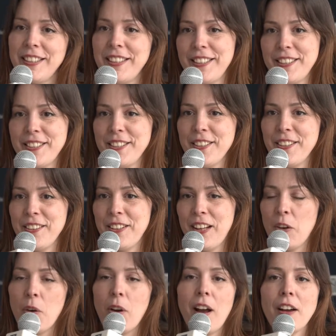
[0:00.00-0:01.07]

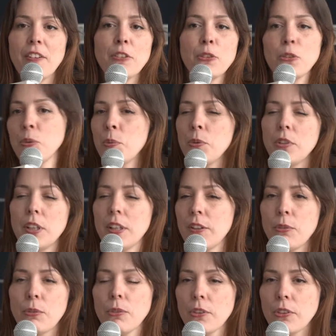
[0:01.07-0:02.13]
alors, avant de te poser des
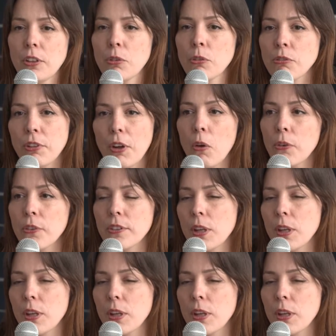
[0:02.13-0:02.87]
questions sur cette conférence,